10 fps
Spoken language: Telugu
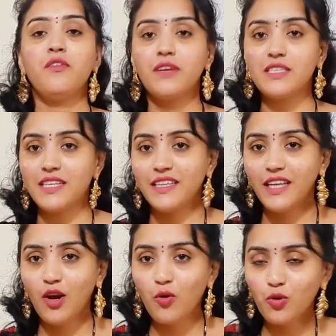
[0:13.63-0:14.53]
ఫస్ట్
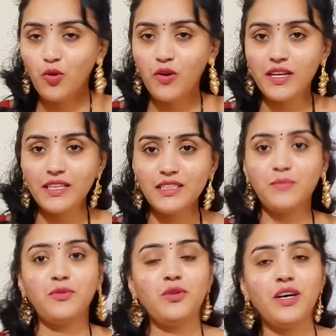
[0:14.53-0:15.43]
అయితే హౌ టు ఆర్డర్ అని
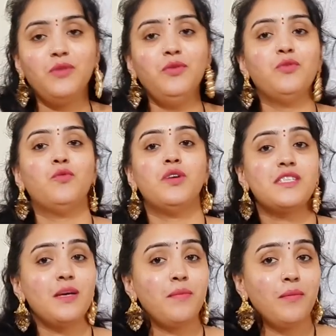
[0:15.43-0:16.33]
చెప్తున్నాను
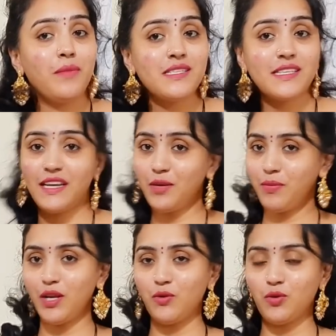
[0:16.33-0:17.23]
వాట్సాప్ నెంబర్ స్క్రీన్
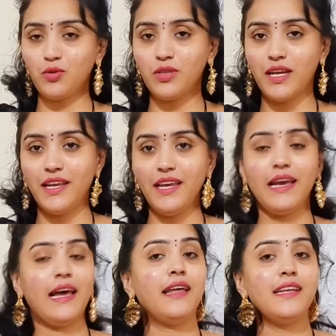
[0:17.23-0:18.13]
పైన ఉంటుందండి
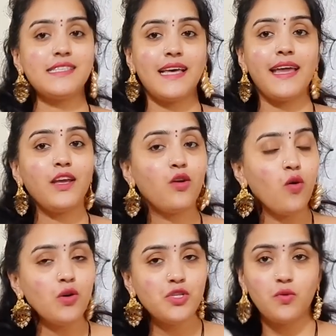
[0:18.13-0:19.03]
అలానే శారీ
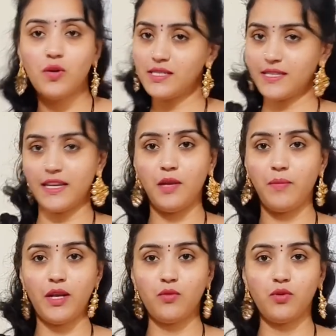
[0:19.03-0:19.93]
కాస్ట్ కూడా స్క్రీన్
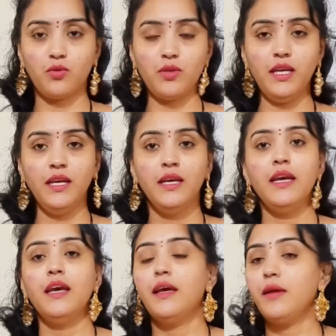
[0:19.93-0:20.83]
పైన ఉంటుంది
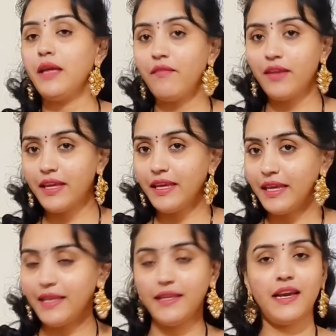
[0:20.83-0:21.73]
ఎవరికి
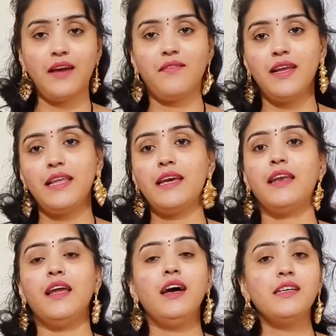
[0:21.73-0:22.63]
ఏది కావాలి
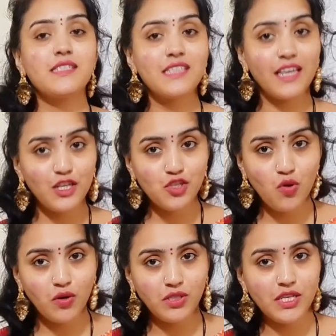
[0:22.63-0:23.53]
అన్నా స్క్రీన్
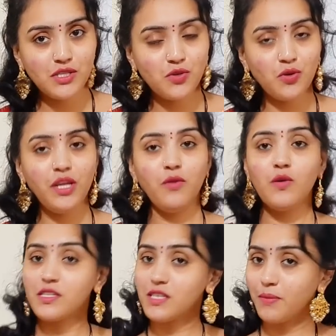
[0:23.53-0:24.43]
షాట్ చేసుకొని
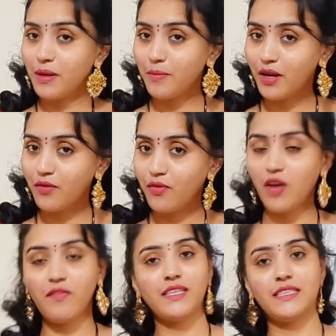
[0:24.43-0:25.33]
వాట్సాప్ నెంబర్కి
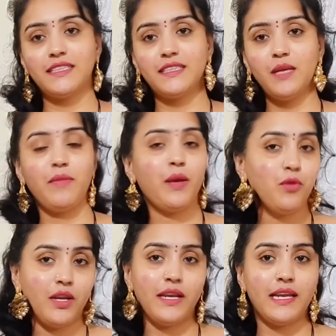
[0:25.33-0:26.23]
ఫార్వర్డ్ చేస్తే
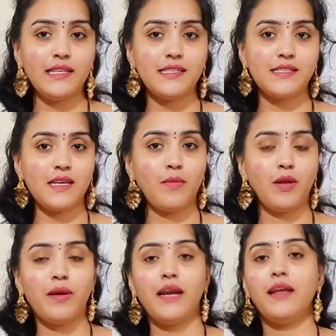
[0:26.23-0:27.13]
మేము డీటెయిల్స్
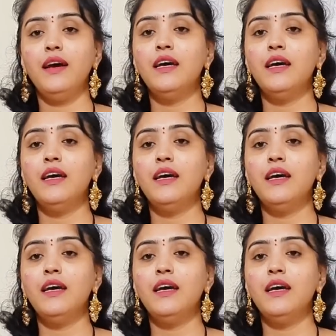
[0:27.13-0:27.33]
ఇస్తామన్నమాట